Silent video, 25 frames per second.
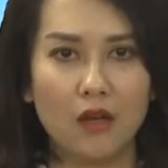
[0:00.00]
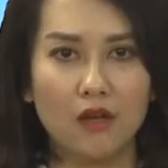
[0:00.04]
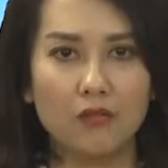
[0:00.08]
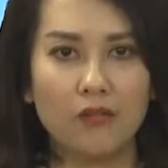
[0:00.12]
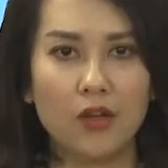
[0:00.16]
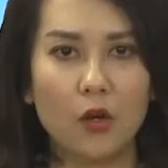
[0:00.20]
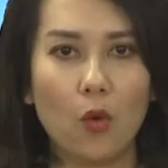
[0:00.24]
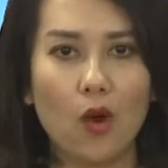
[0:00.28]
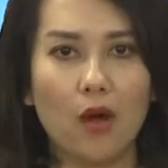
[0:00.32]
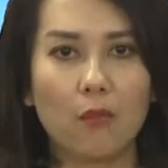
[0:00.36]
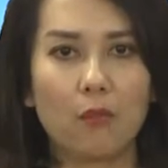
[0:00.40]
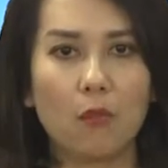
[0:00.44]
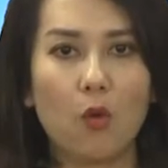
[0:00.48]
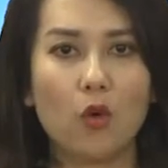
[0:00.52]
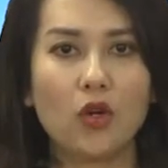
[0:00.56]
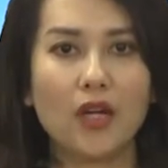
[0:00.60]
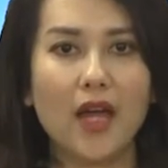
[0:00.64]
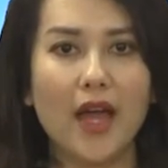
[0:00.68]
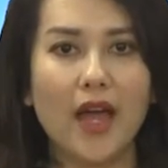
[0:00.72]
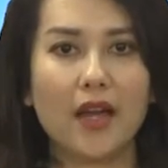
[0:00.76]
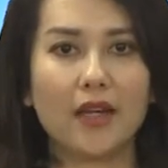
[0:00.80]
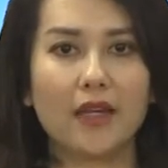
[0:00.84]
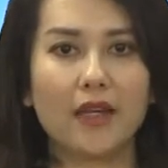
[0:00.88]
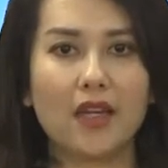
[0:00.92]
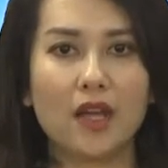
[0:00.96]
Với khoảng bốn
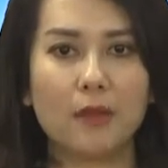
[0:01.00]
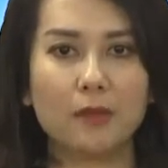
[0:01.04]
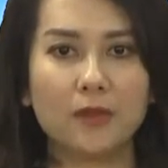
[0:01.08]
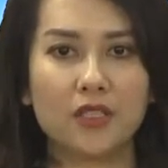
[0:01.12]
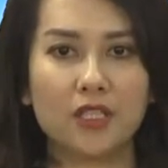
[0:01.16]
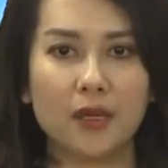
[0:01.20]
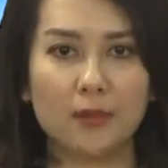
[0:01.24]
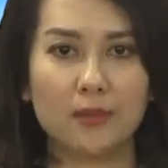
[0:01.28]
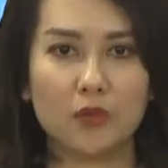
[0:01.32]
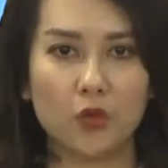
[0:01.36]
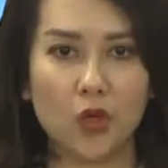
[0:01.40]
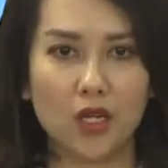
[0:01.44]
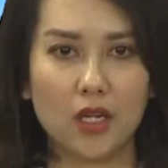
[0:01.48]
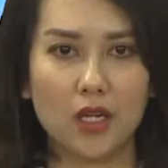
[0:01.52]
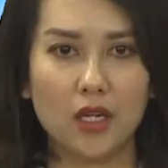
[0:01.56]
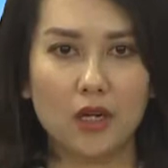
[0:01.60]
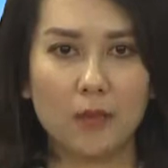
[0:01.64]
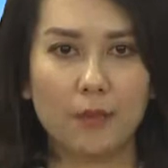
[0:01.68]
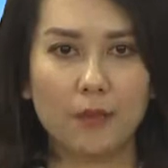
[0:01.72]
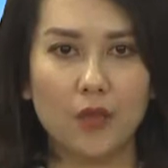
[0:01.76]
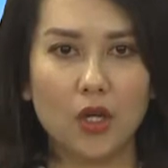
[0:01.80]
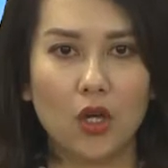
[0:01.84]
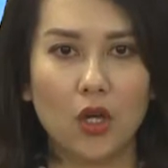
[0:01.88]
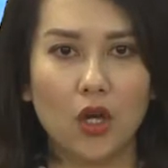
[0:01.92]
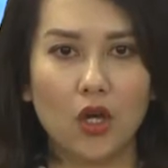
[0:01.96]
nghìn năm trăm doanh
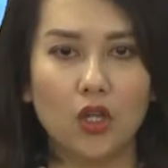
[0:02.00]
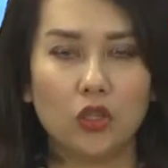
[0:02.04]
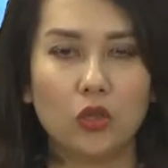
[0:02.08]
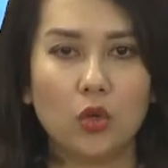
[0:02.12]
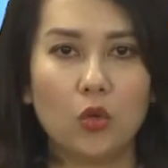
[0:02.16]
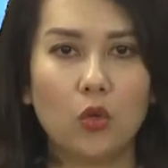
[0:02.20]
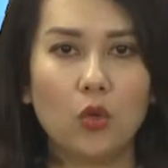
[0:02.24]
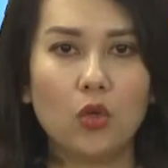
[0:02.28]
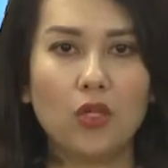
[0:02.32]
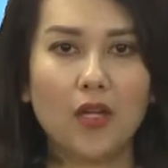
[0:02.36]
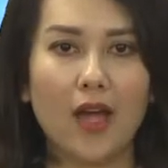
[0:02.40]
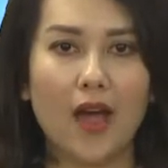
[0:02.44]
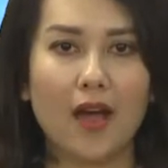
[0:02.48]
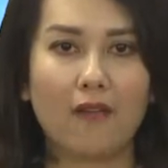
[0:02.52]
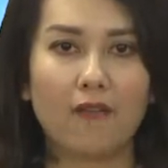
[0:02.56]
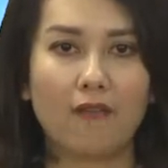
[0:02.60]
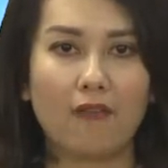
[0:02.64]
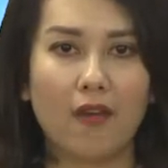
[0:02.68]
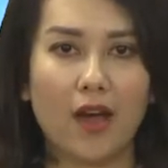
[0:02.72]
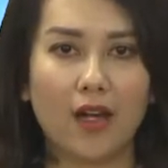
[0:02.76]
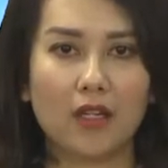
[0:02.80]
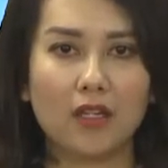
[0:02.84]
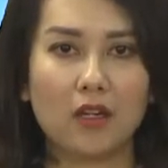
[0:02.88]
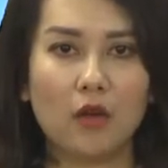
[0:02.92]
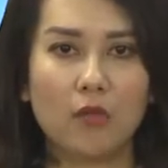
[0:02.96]
nghiệp, thu hút hàng
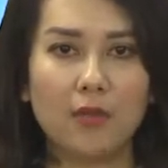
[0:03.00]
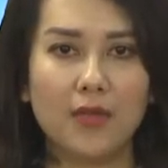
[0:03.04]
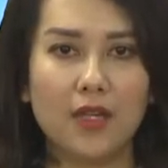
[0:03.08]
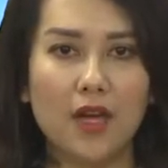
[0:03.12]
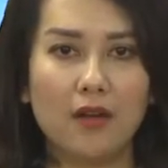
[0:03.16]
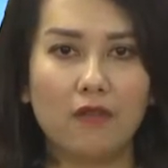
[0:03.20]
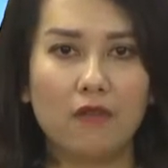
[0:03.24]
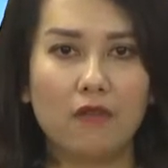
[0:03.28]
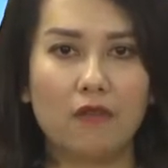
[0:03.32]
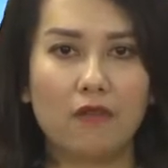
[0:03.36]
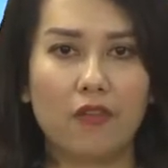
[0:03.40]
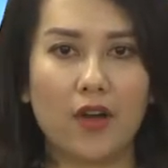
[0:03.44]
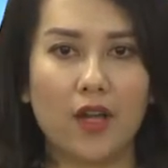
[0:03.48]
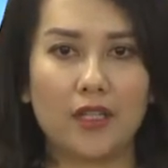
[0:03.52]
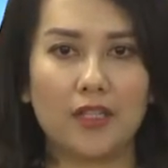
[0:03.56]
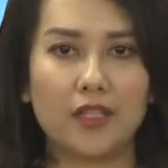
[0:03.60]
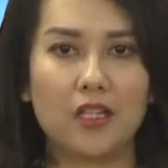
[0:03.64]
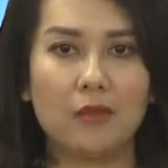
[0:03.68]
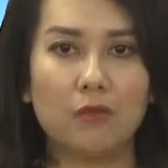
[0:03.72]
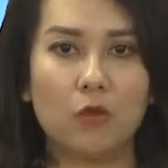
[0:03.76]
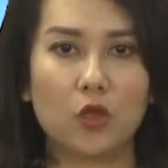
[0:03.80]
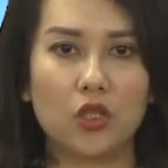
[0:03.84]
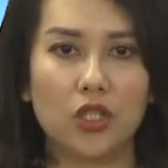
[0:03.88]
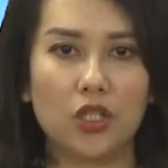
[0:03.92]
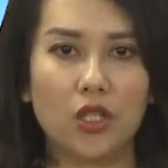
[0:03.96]
vạn công nhân và
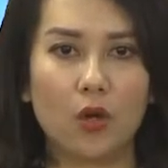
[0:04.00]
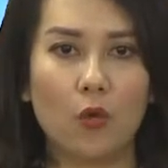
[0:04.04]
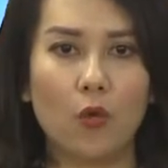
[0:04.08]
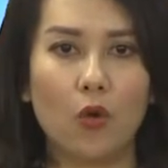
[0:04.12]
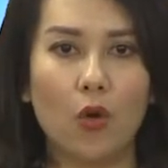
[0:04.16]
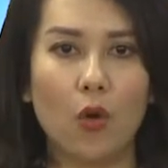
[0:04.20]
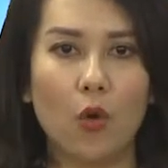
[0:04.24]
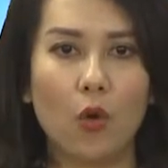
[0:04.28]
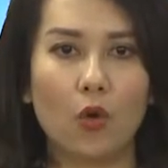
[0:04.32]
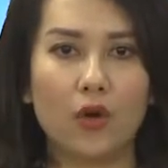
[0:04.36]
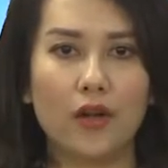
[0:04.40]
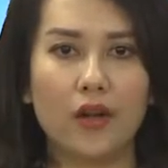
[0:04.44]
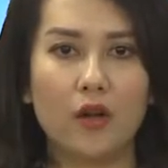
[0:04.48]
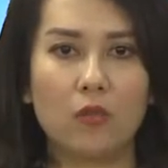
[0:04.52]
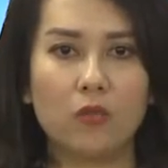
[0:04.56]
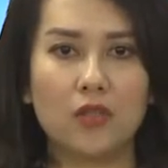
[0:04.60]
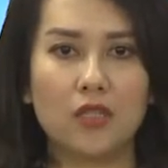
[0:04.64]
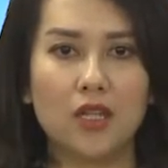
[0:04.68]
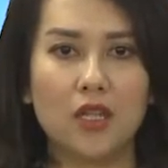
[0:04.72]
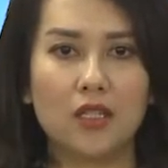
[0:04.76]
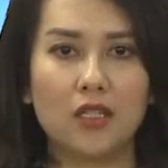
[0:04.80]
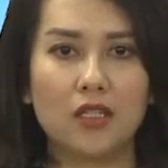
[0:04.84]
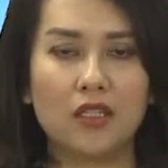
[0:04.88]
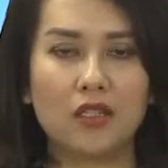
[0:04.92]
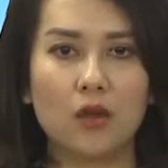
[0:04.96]
trên một triệu hộ nông
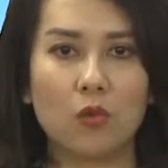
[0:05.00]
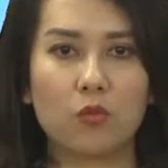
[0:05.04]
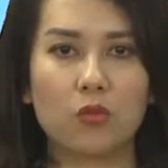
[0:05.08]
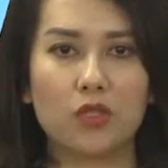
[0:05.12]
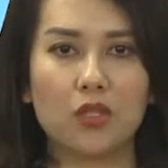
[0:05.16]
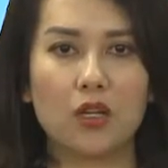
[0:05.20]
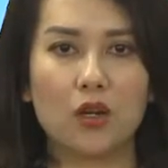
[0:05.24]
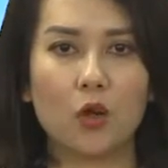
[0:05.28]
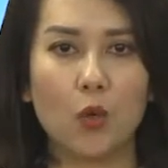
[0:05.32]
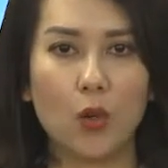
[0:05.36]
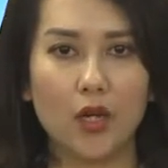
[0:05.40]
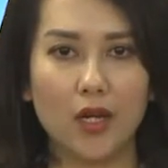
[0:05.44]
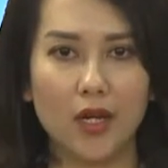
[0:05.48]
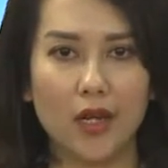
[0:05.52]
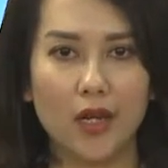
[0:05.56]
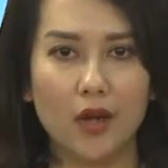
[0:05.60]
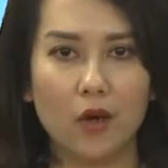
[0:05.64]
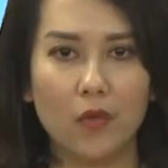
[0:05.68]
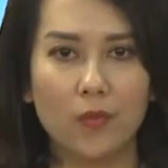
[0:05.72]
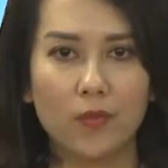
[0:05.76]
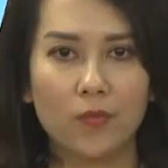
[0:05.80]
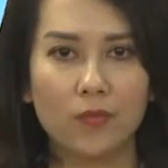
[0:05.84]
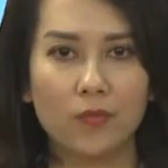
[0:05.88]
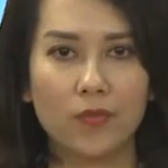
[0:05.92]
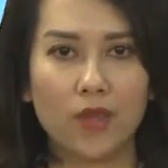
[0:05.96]
dân trồng rừng nguyên liệu,